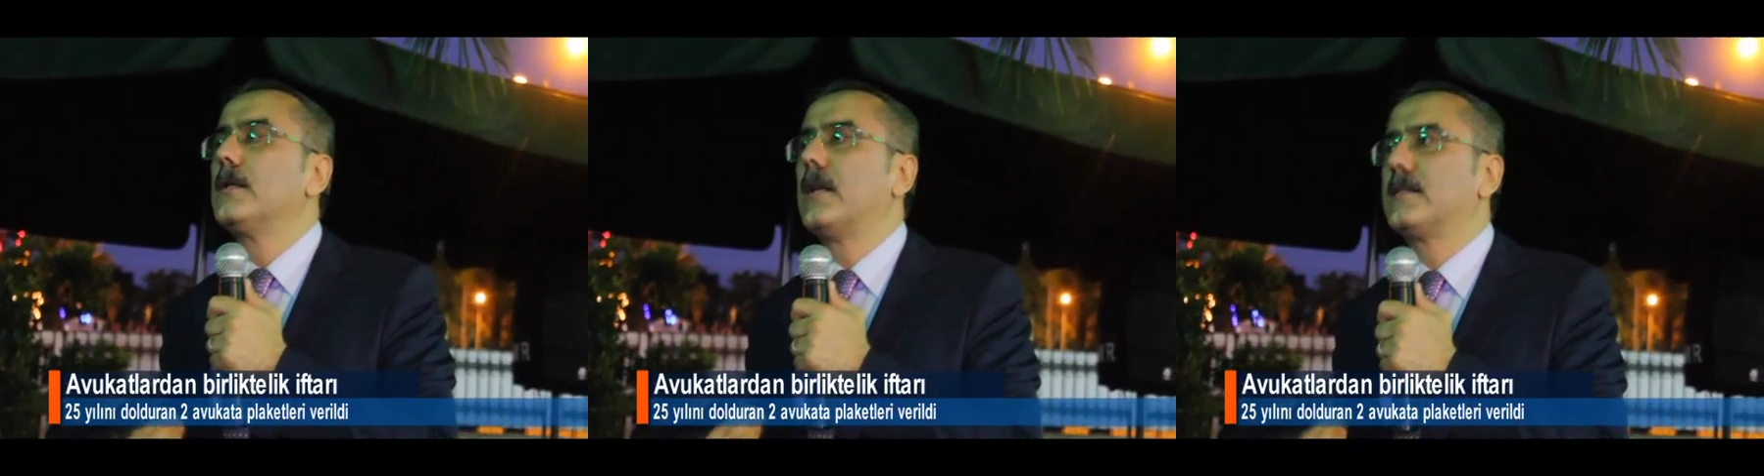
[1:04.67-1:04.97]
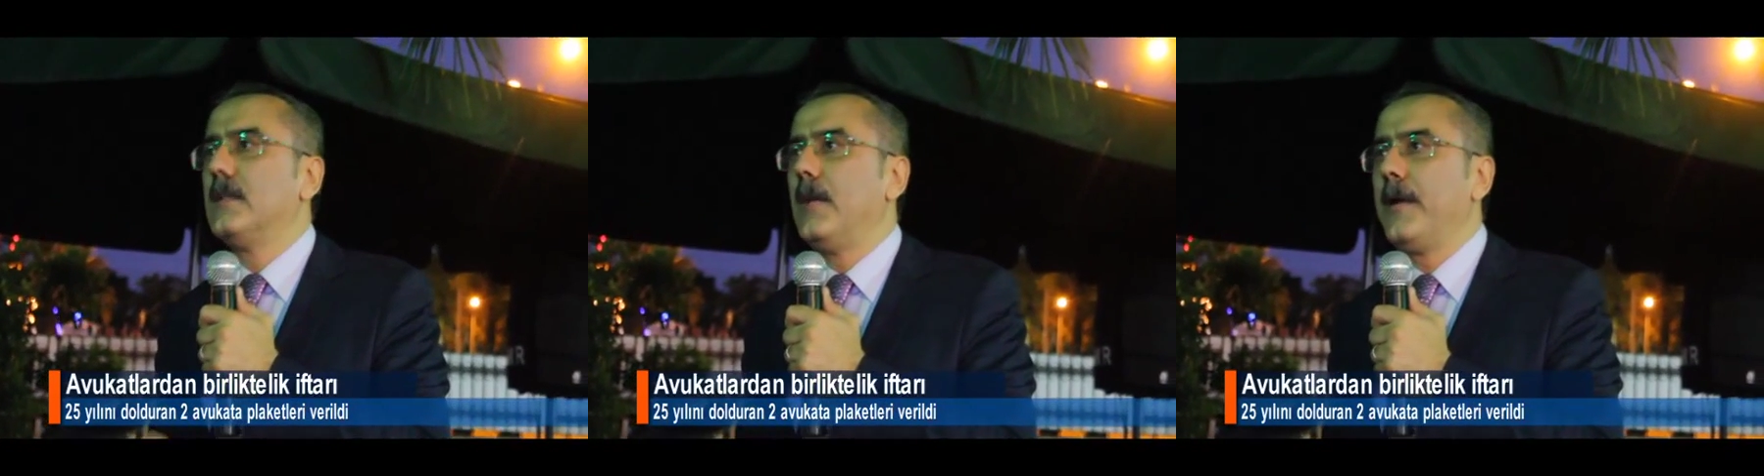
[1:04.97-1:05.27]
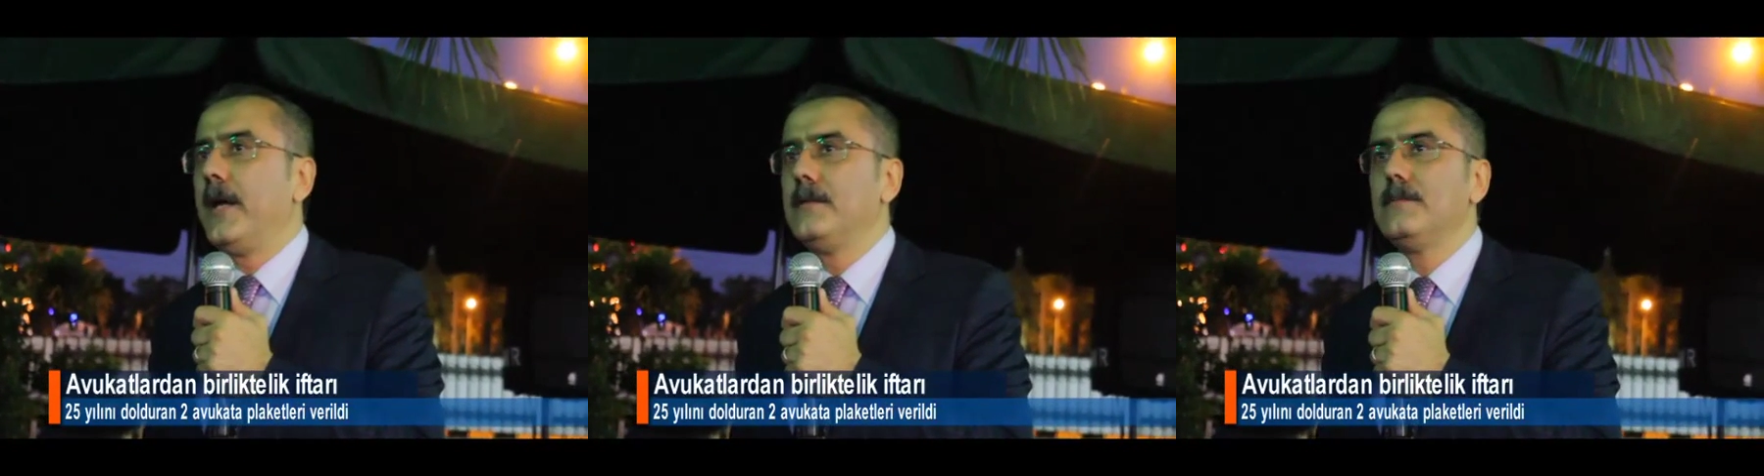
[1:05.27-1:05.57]

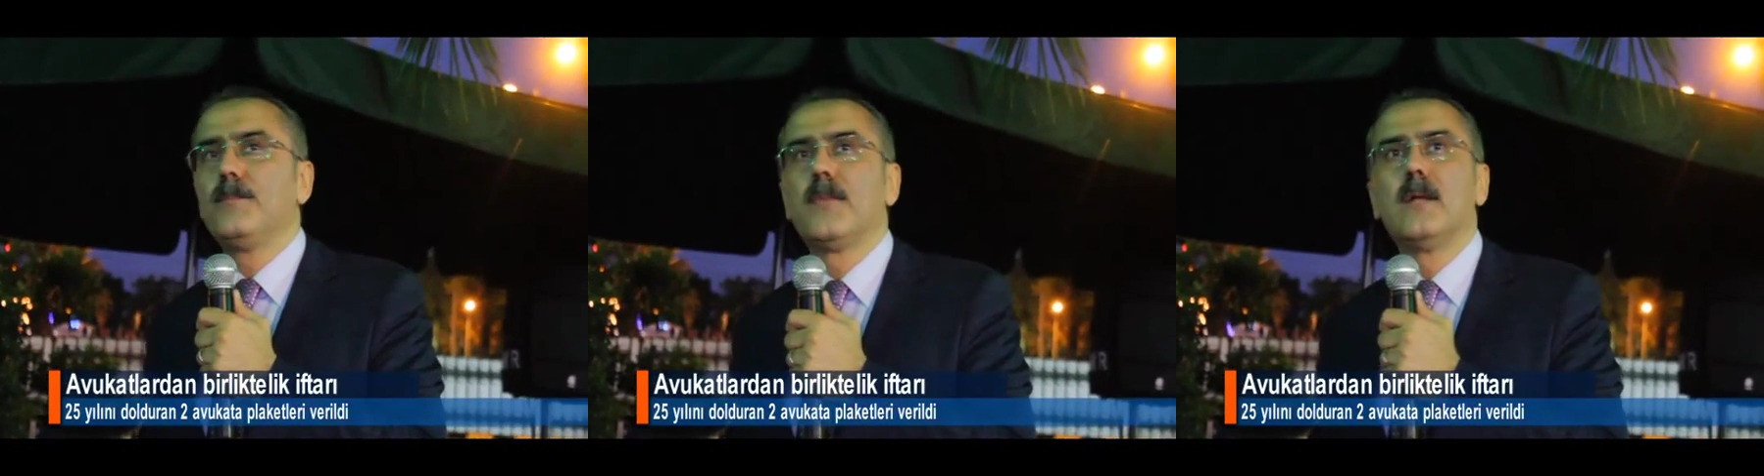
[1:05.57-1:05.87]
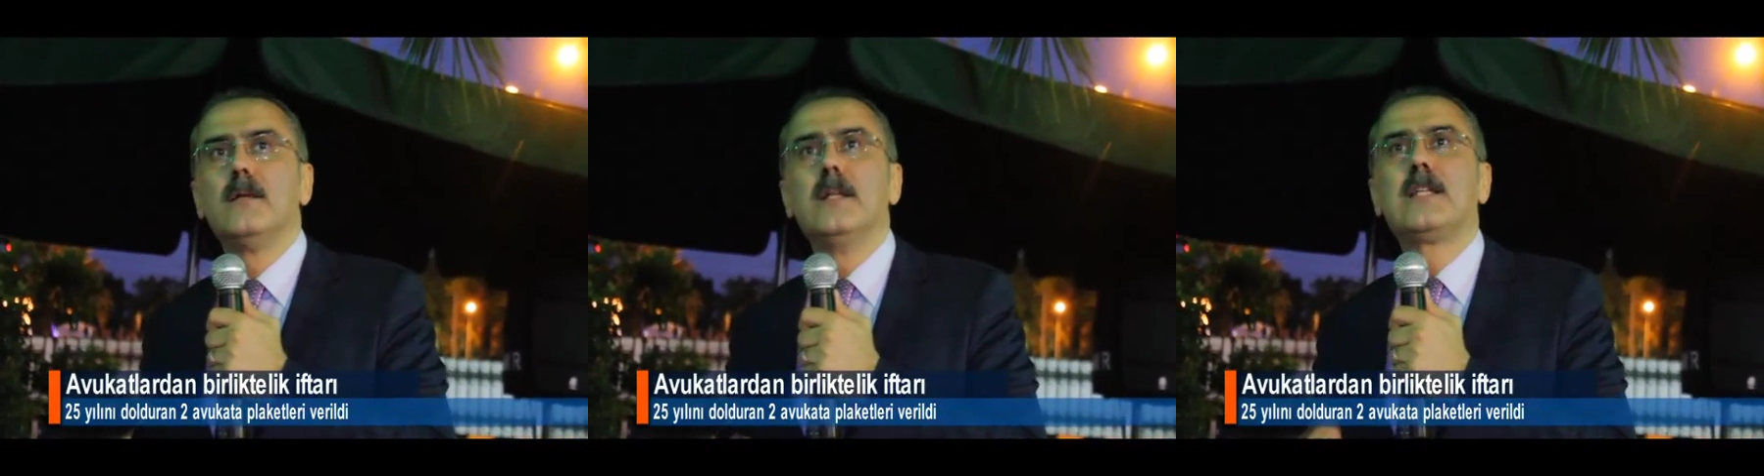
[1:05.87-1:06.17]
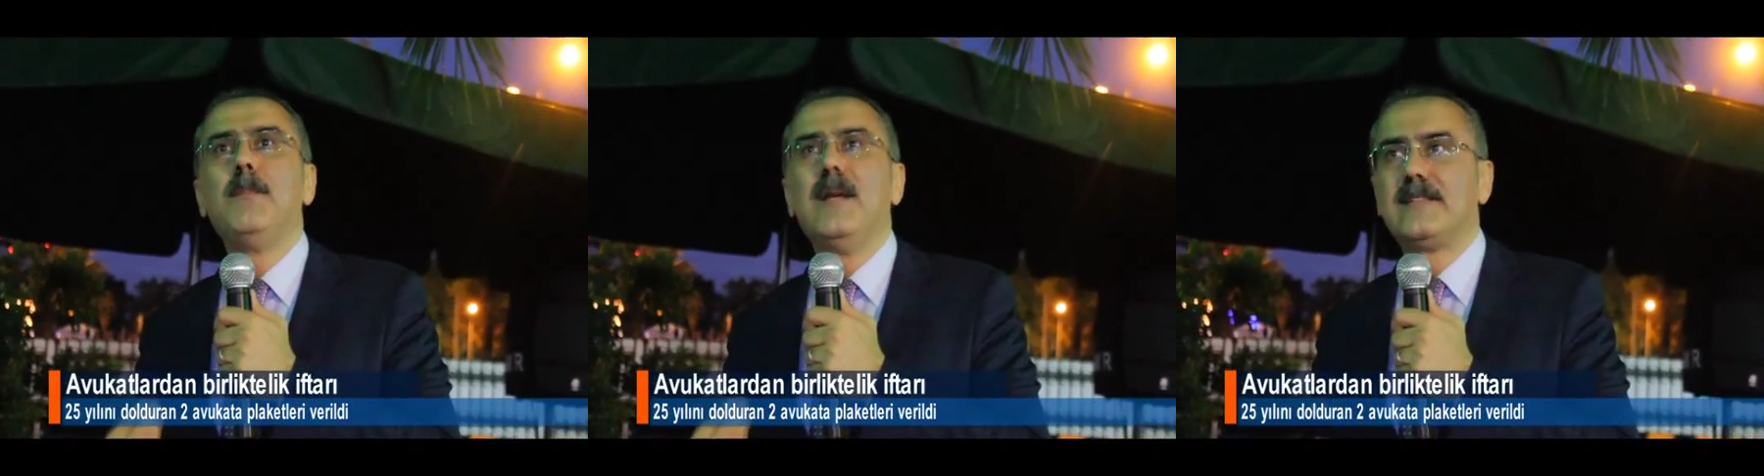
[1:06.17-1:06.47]
katılamayan
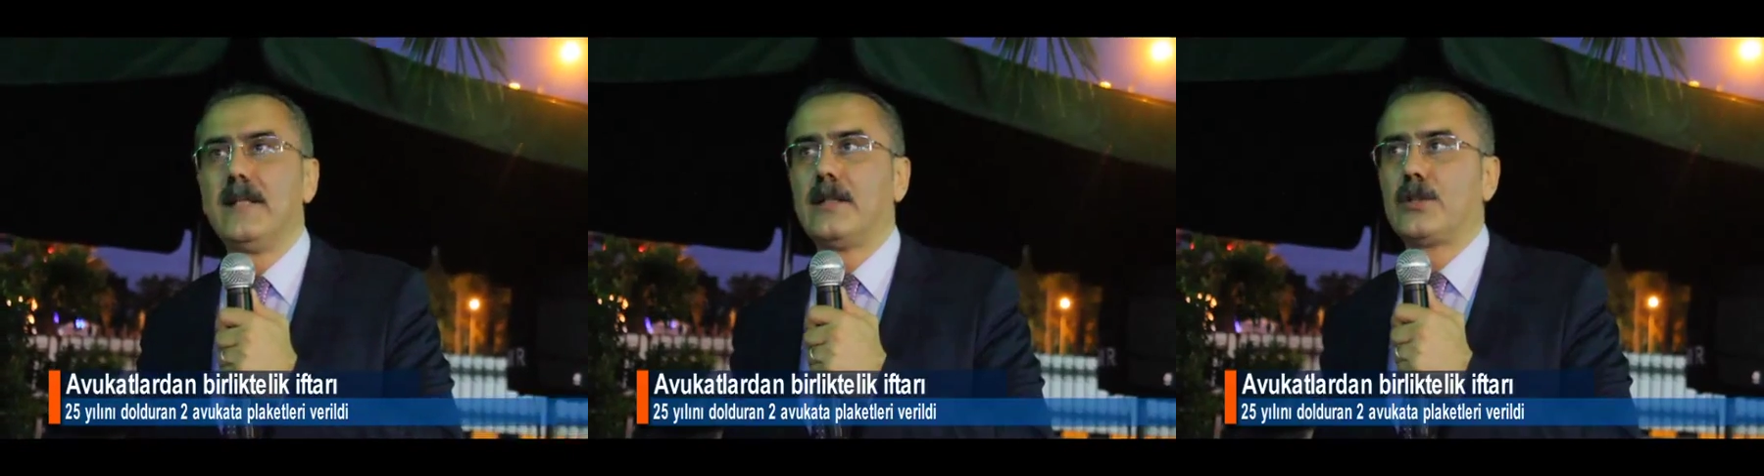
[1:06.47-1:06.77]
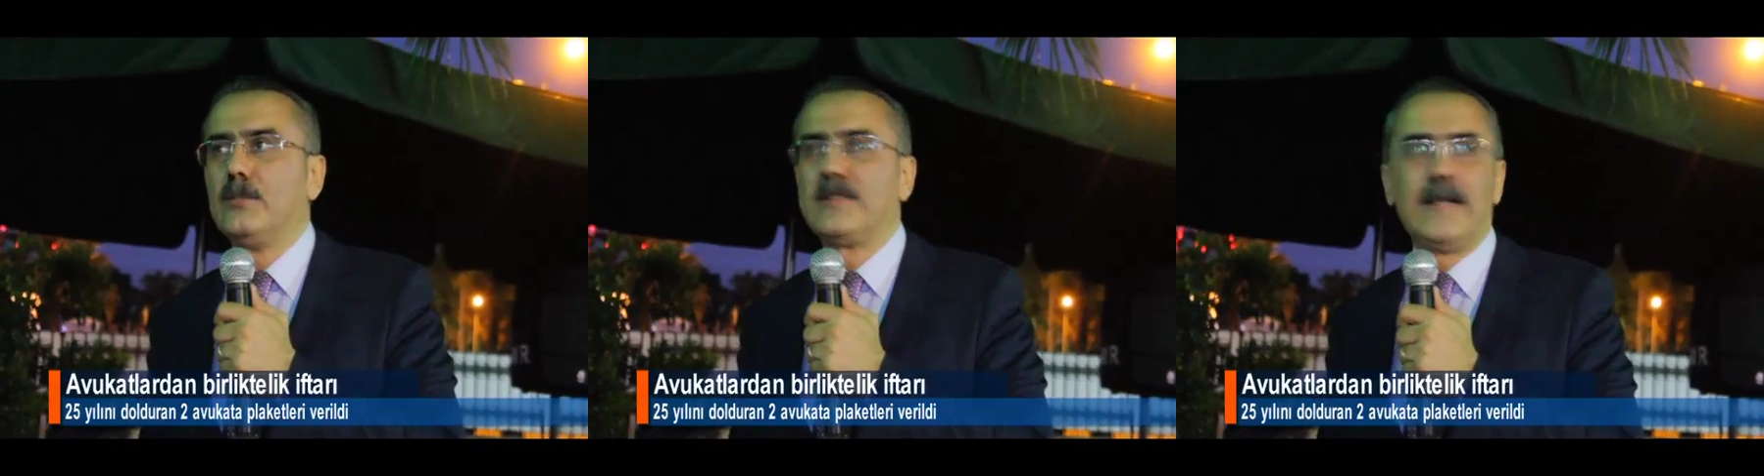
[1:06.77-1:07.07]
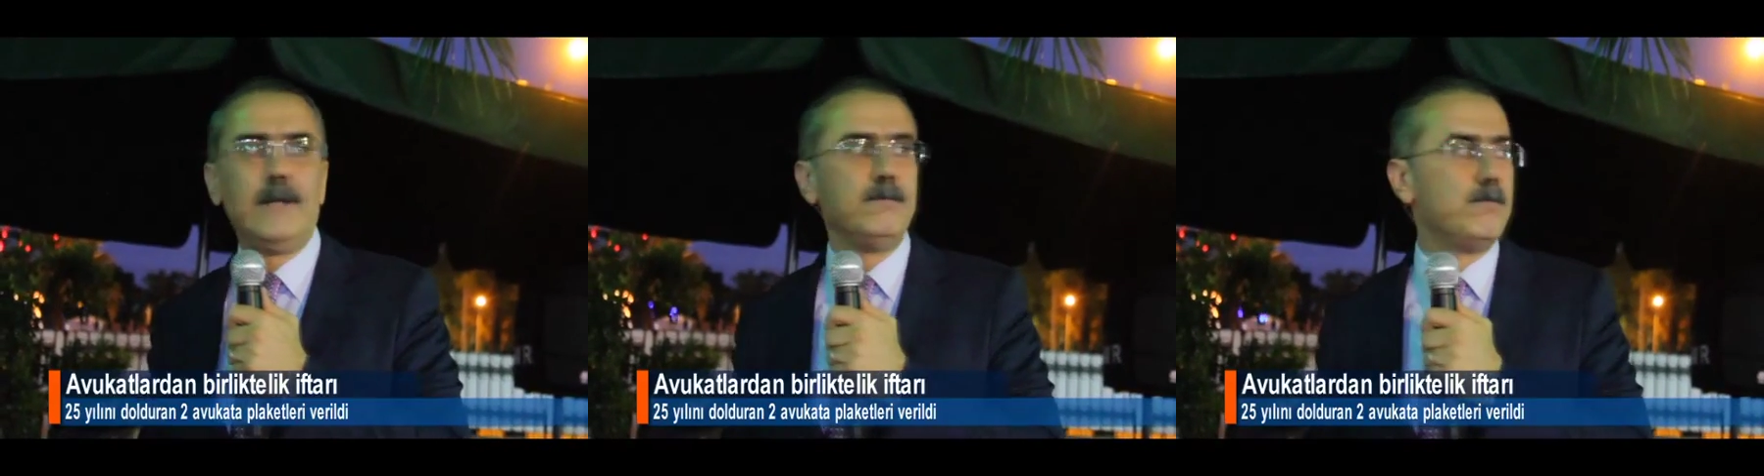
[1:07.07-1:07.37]
iki meslektaşımıza